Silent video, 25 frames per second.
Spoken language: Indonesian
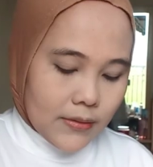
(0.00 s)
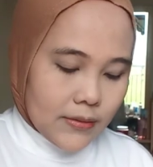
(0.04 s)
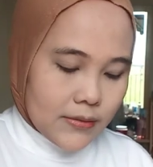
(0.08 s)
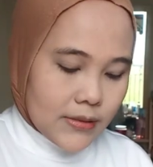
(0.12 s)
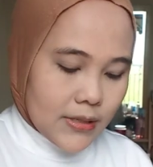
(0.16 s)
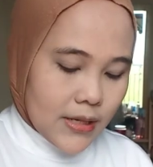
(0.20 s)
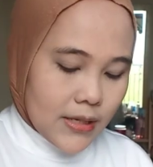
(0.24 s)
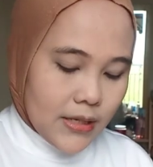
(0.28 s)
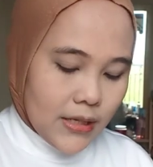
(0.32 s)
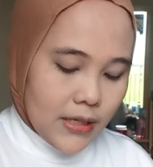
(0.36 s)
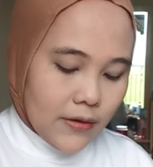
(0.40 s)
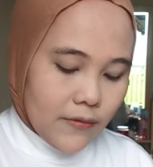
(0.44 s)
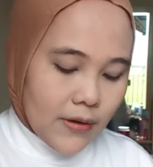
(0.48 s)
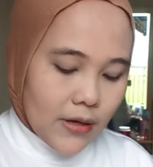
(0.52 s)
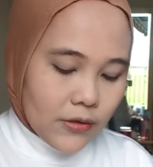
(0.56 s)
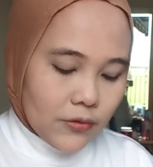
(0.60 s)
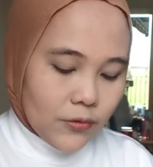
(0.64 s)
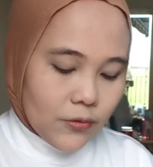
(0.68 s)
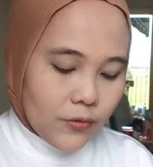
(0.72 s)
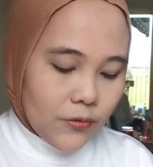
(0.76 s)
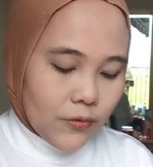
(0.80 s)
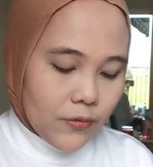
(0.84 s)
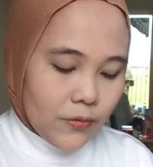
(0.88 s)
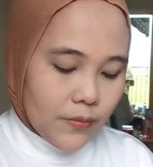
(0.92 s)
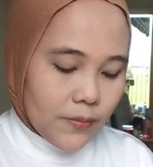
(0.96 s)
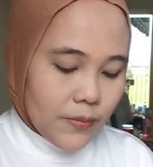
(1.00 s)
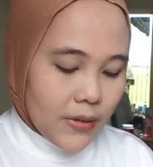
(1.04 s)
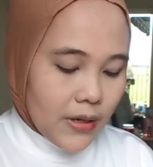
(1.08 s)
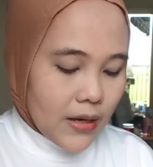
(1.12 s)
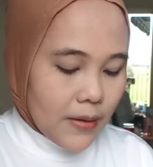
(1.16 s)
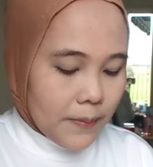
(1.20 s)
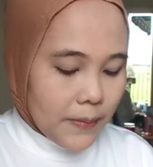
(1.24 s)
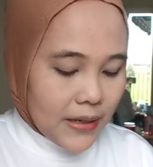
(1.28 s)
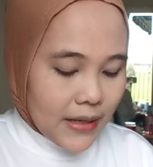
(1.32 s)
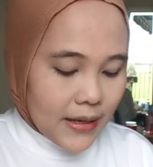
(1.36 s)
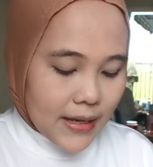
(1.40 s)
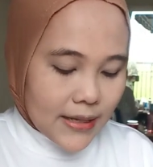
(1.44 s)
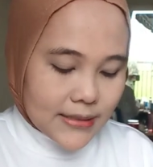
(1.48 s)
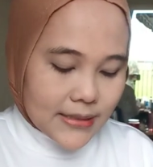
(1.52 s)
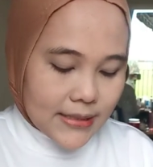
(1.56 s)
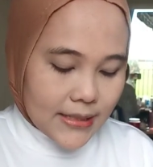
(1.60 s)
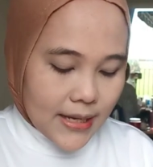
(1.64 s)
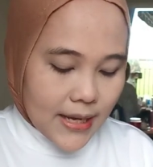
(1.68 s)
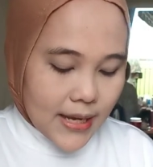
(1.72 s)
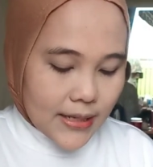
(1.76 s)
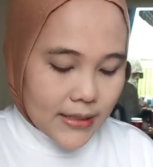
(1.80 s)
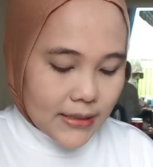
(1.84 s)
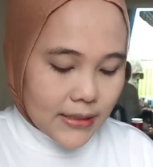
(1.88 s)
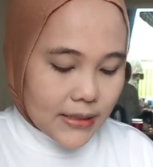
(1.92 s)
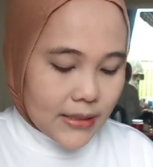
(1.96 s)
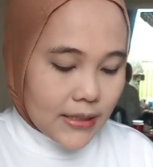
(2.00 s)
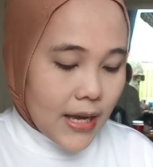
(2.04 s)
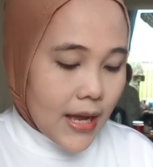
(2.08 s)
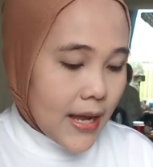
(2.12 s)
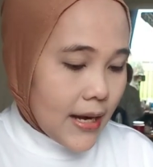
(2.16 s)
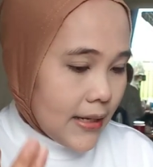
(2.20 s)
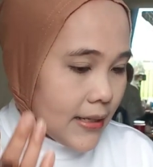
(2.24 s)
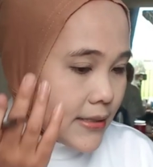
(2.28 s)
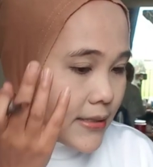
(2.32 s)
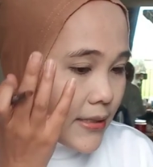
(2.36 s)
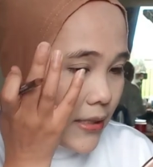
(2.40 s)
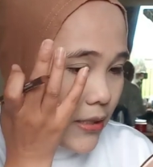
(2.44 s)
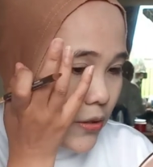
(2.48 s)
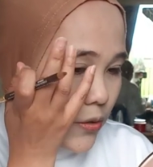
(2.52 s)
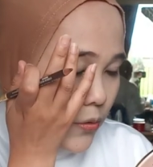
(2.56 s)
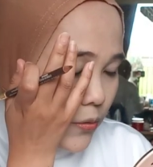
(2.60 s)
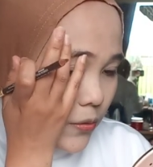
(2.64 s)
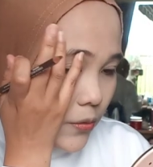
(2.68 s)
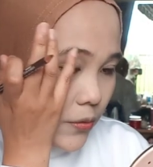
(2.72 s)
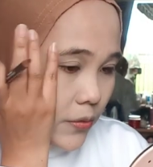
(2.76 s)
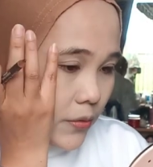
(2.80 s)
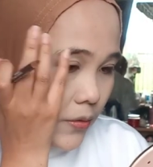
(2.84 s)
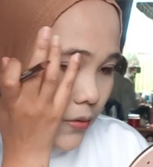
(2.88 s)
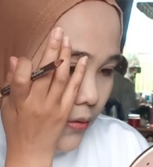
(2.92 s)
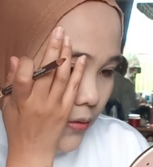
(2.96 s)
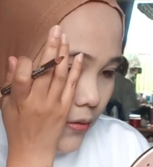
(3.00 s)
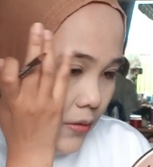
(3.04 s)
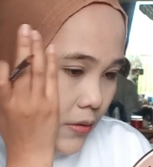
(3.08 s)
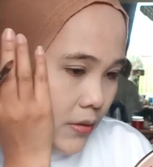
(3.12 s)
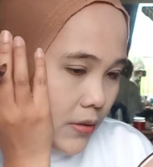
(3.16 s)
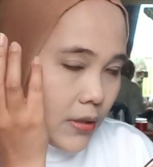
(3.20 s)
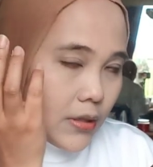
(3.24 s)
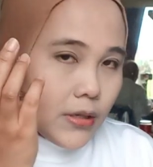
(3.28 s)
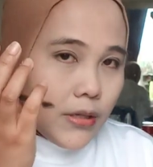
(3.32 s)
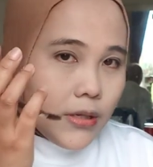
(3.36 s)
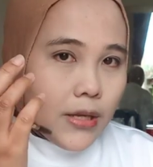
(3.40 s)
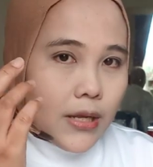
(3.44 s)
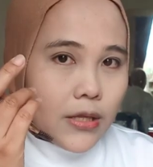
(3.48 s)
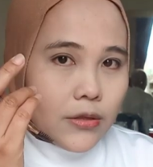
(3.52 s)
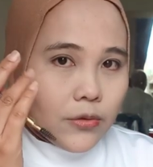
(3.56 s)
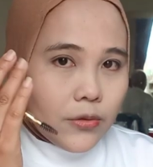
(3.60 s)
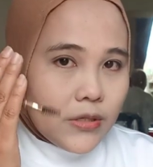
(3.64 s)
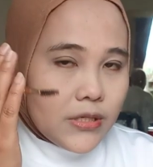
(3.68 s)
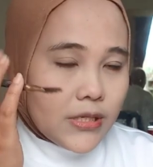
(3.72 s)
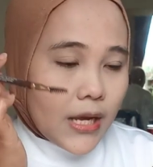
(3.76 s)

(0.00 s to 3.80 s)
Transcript: jadi waktu mengaplikasikan ke alis itu dia tuh